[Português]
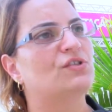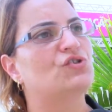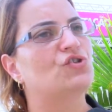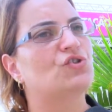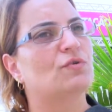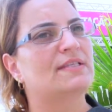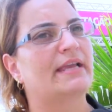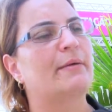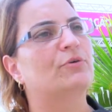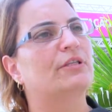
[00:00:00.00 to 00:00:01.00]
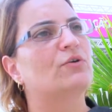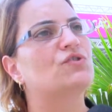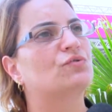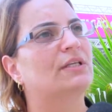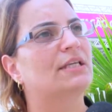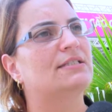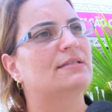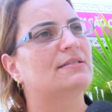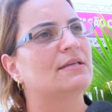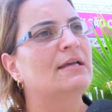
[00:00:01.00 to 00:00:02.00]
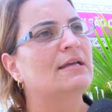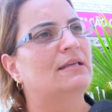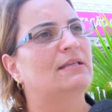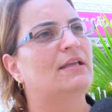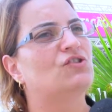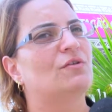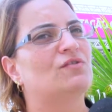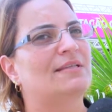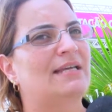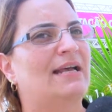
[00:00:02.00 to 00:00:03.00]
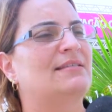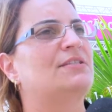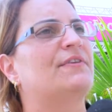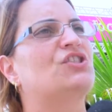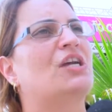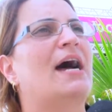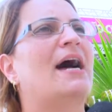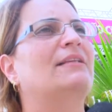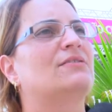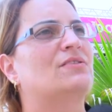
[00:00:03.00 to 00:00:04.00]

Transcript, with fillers: onde a gente consegue abordar os turistas que deixam as suas casas fechadas,